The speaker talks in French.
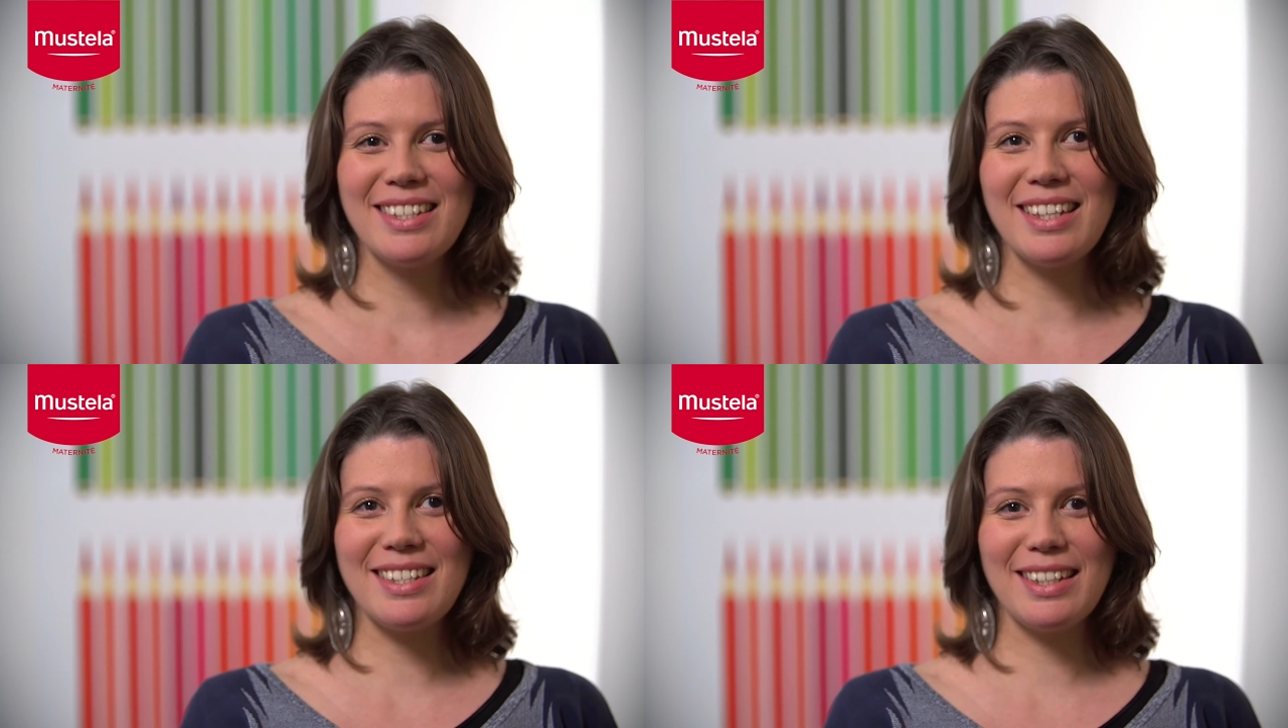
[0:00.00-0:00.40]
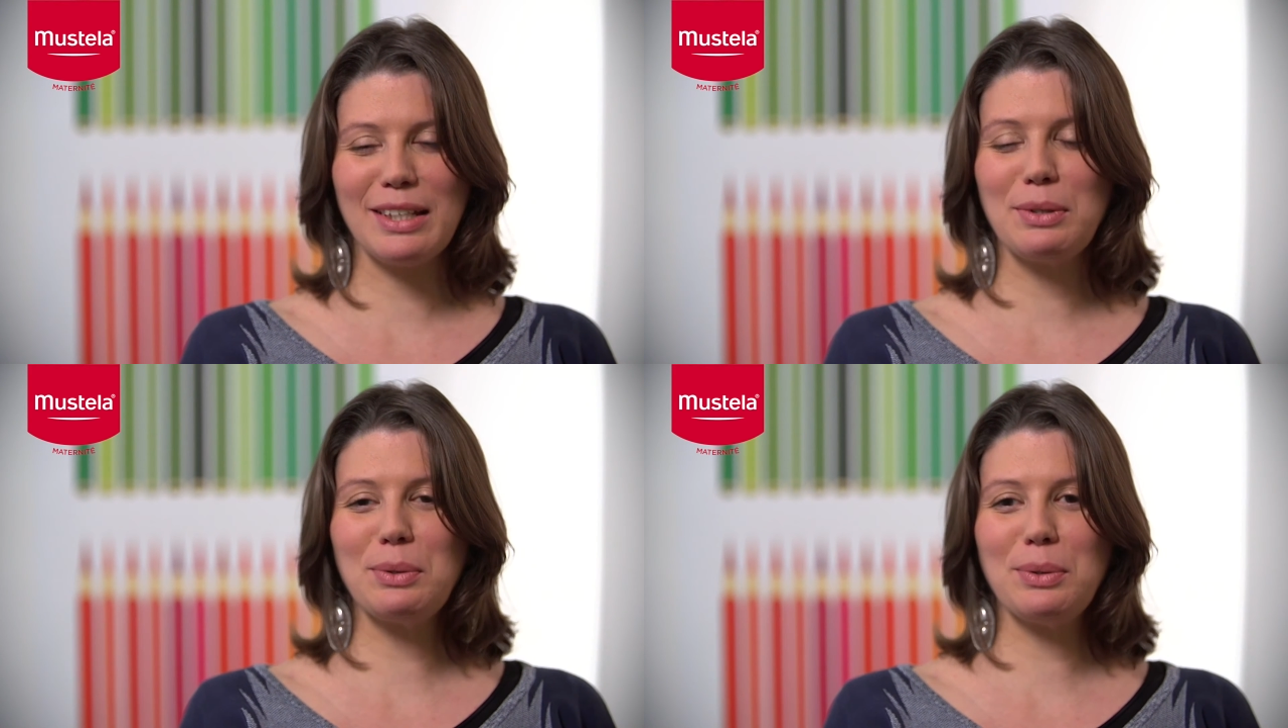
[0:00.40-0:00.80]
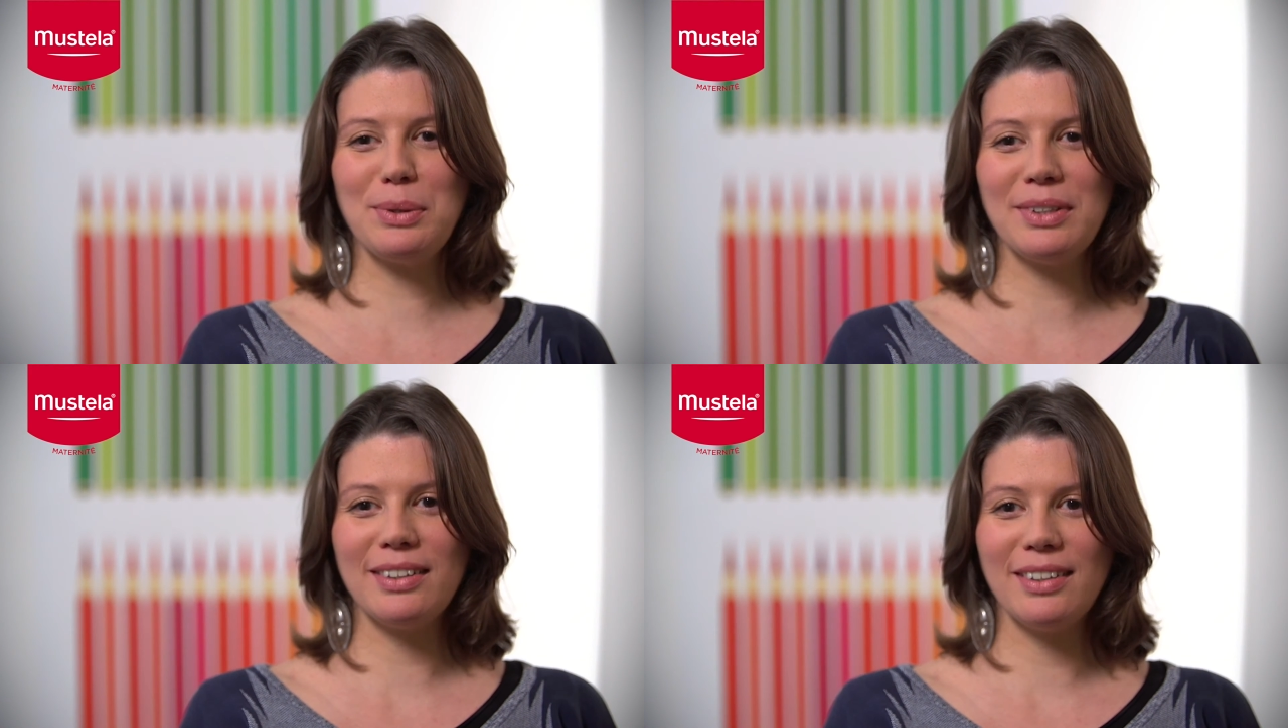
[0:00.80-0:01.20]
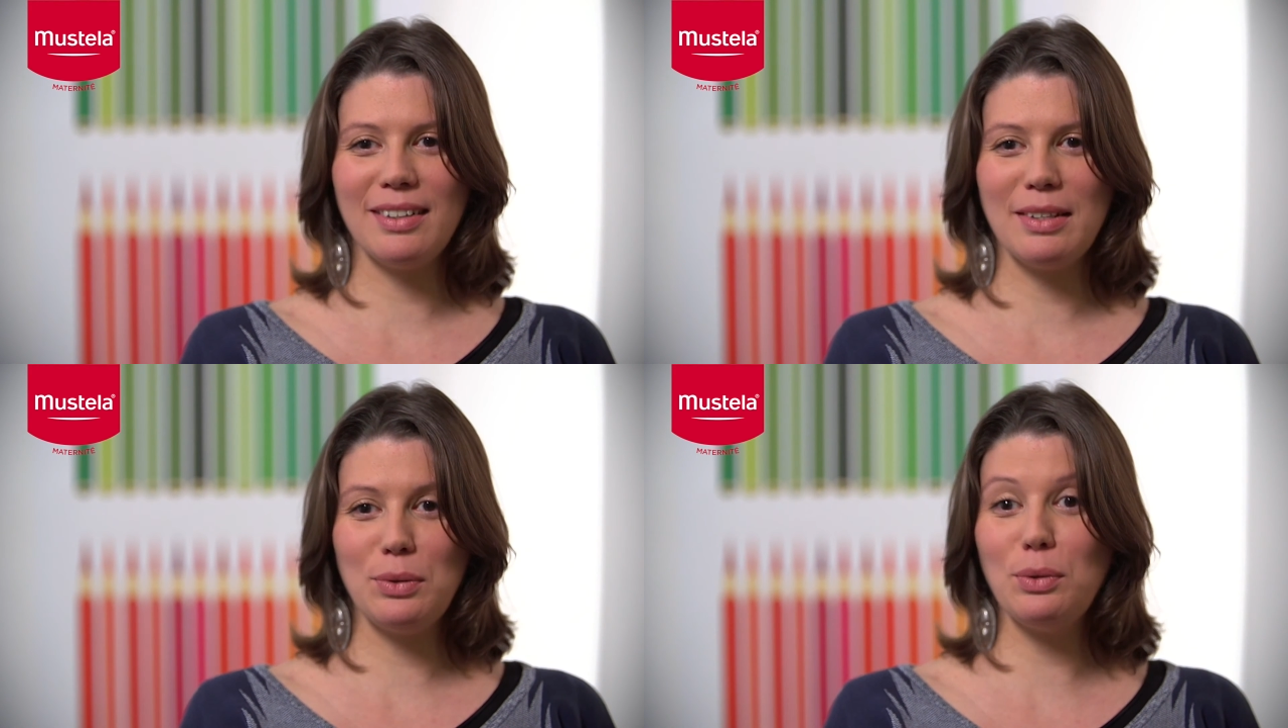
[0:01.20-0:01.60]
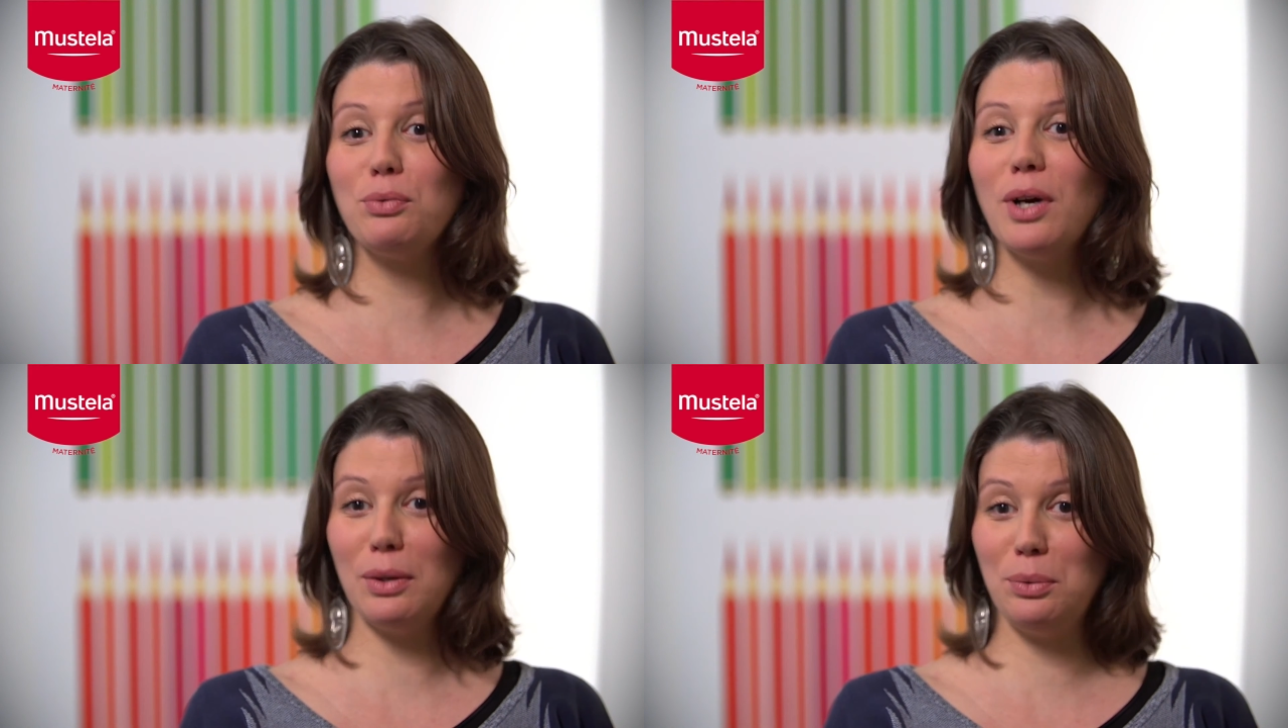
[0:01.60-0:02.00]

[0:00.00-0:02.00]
c'est assez rigolo euh, de le voir